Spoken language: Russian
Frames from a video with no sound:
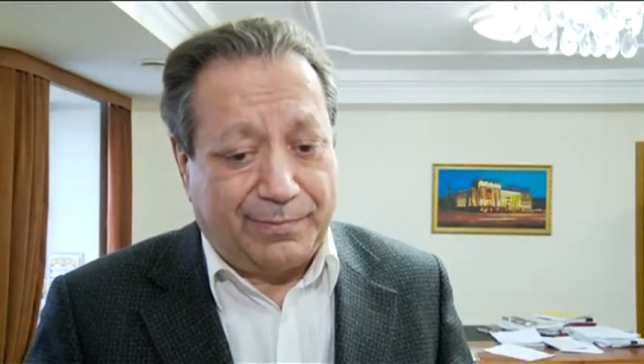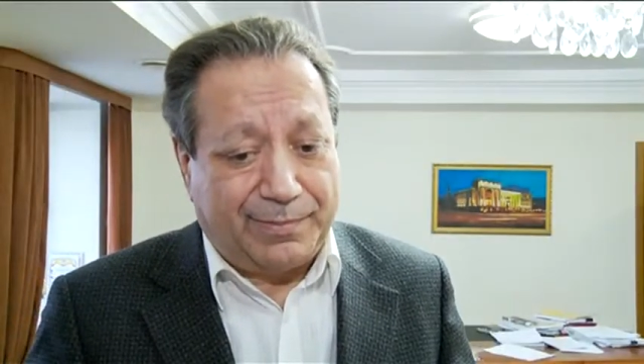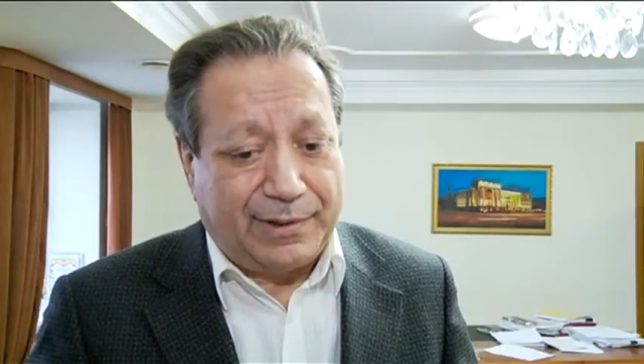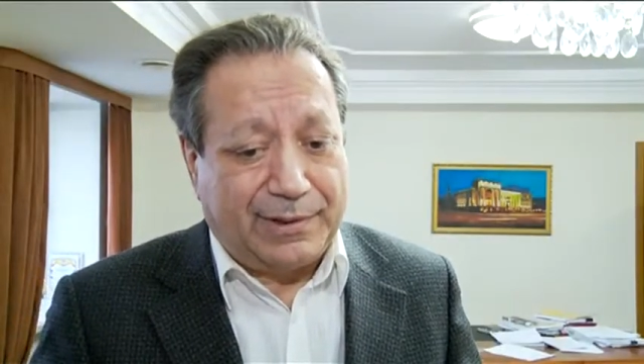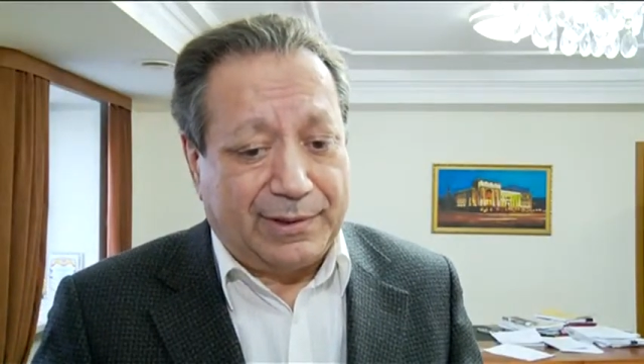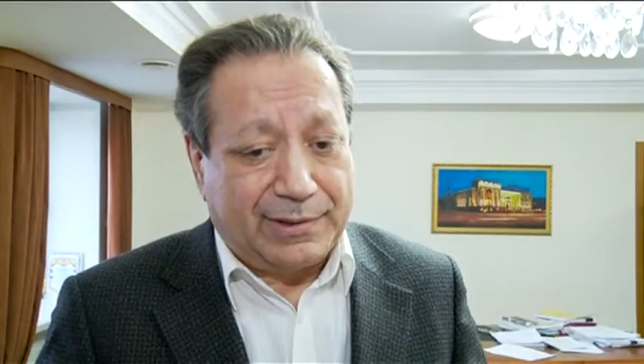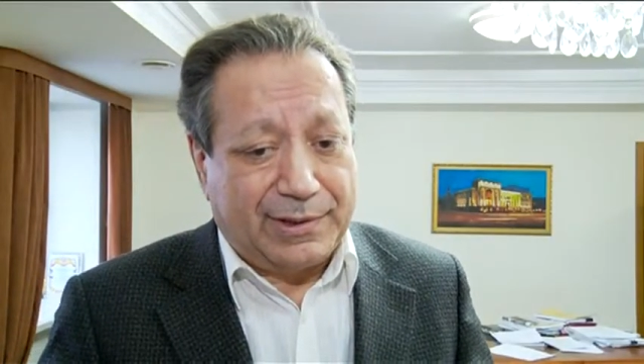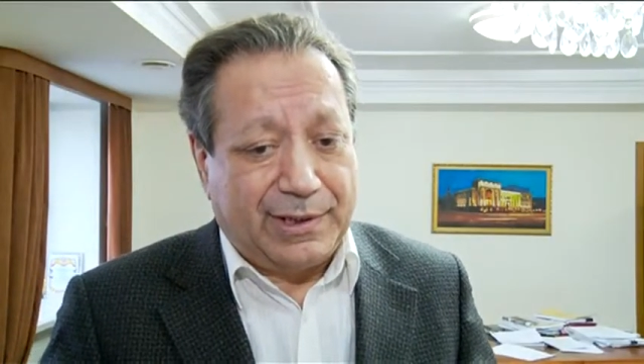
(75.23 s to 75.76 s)

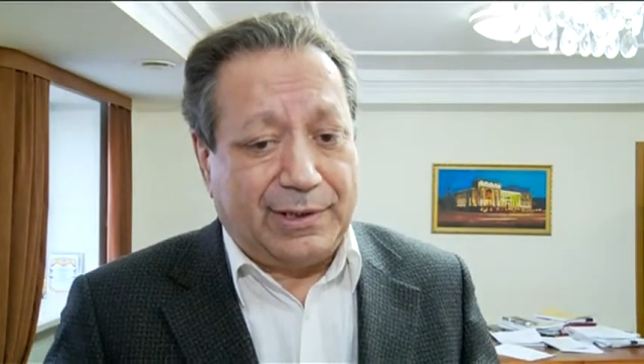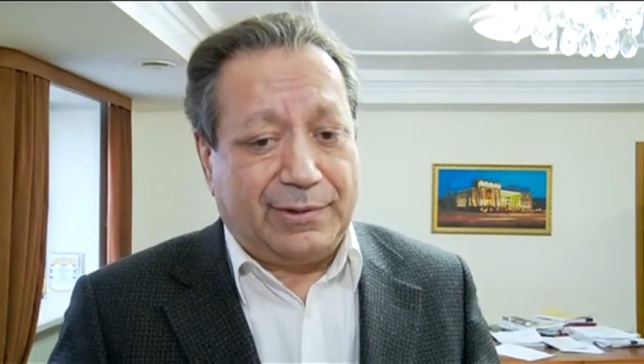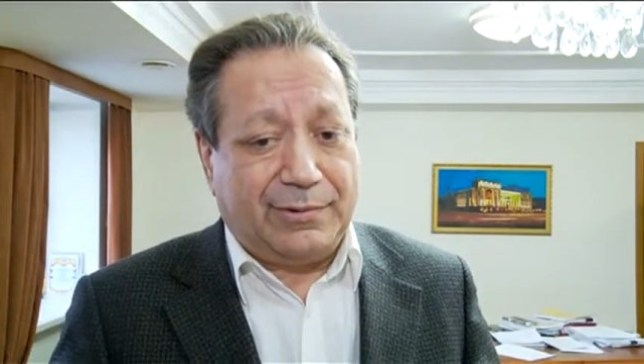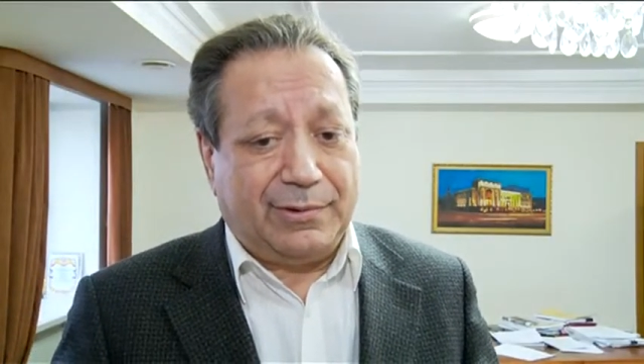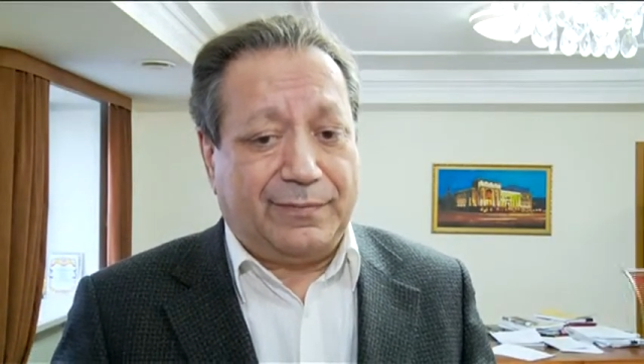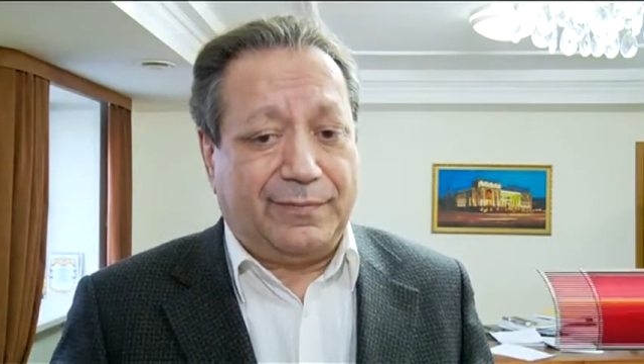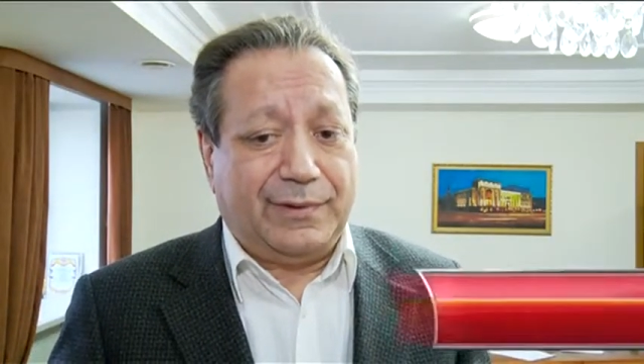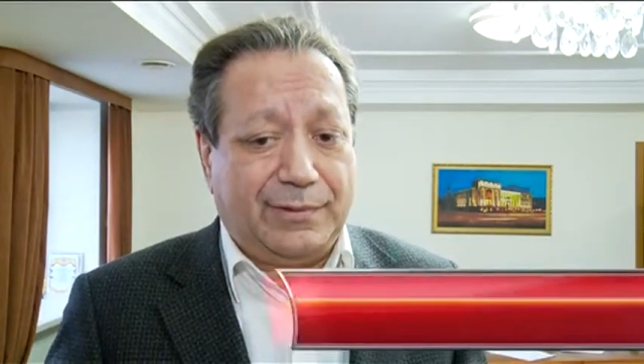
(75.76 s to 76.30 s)
продолжать.
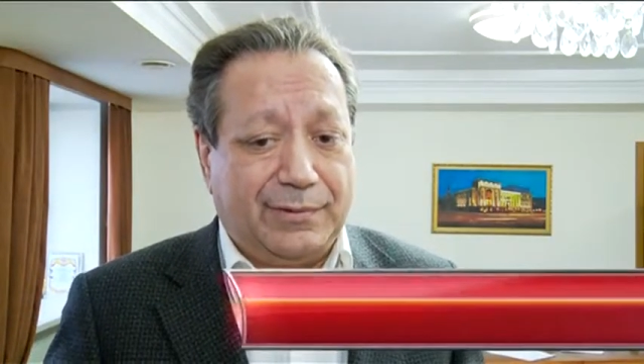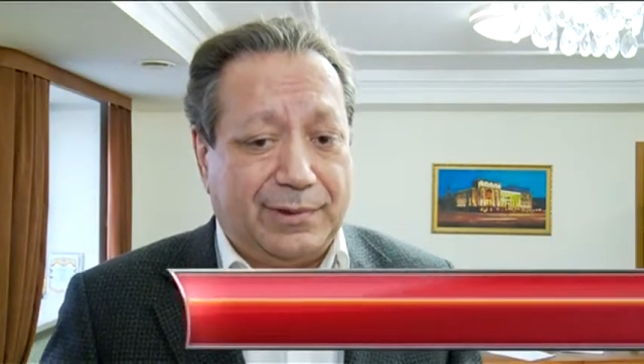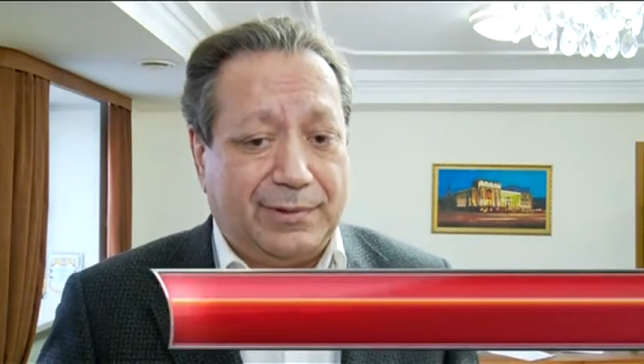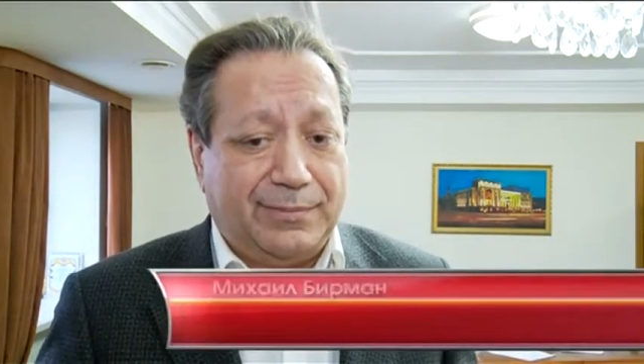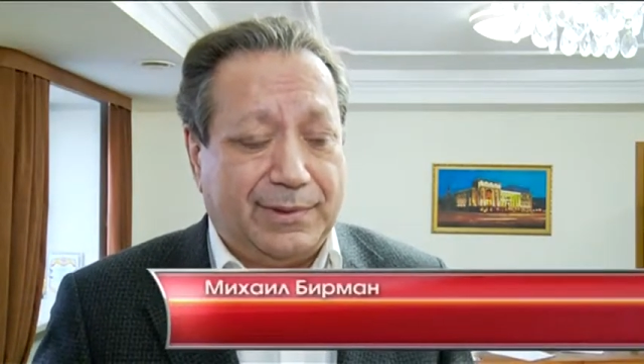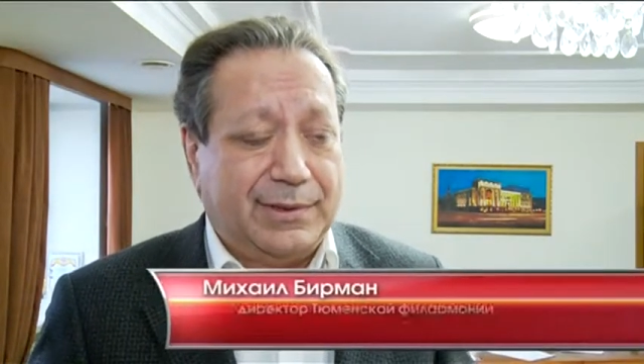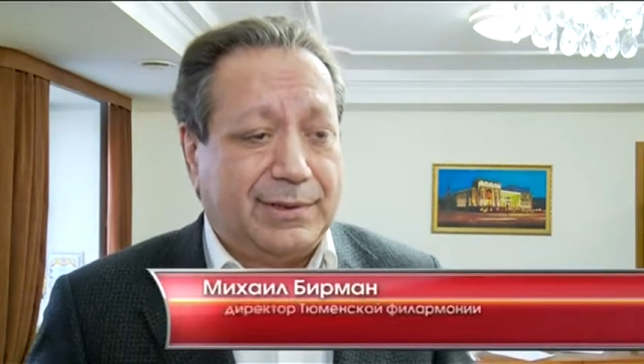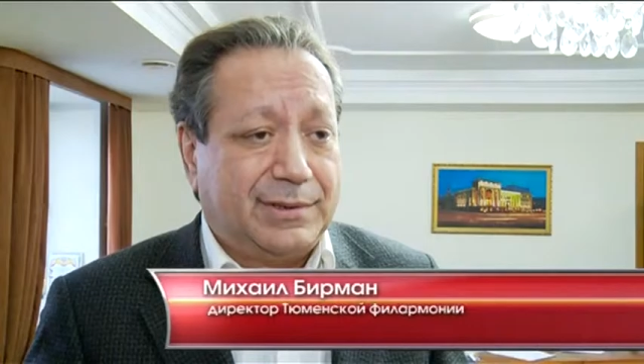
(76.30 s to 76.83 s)
Вот в июне
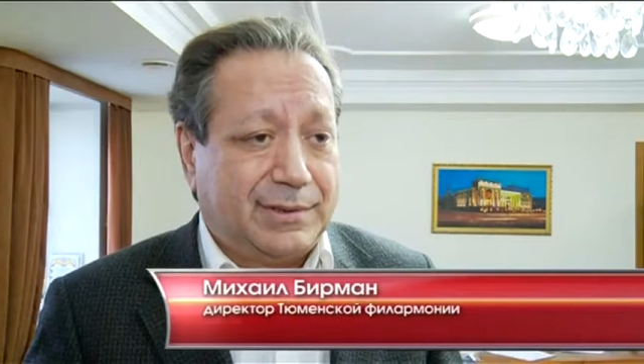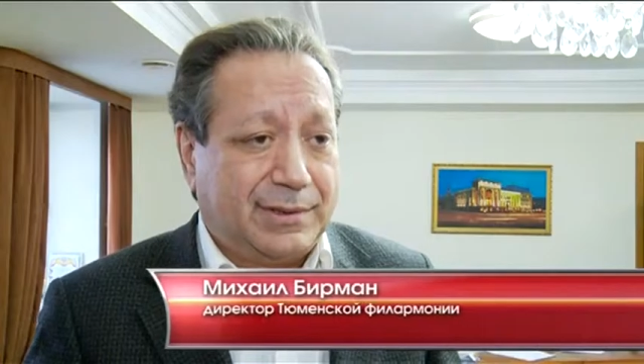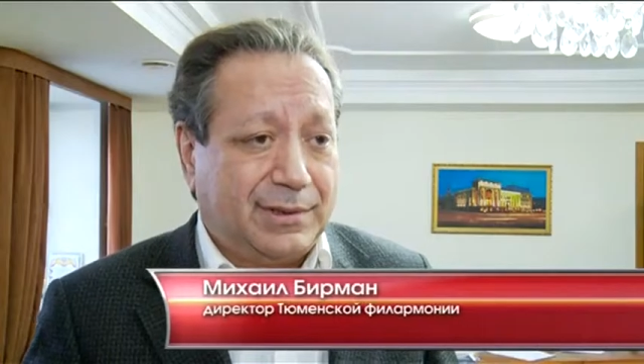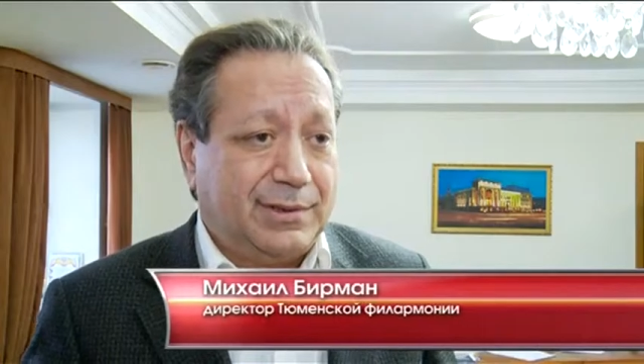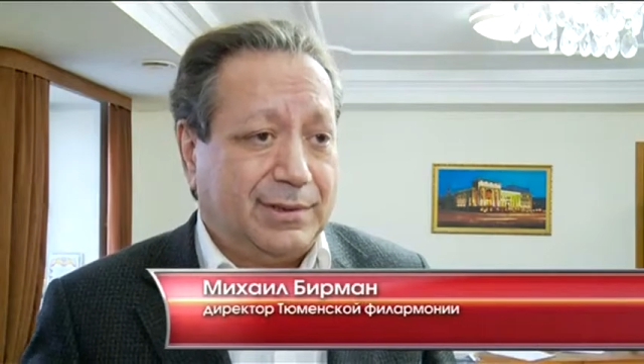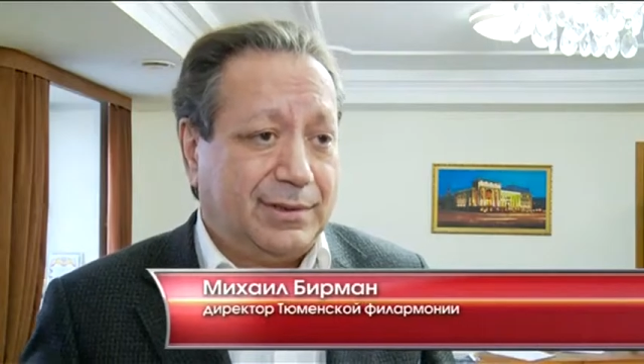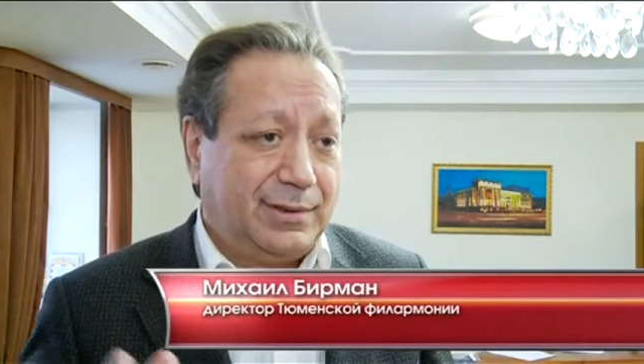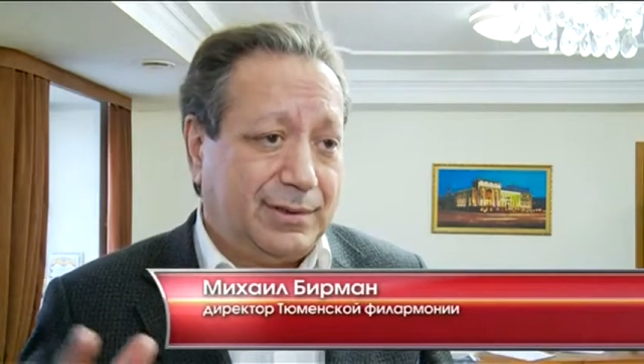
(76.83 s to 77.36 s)
месяце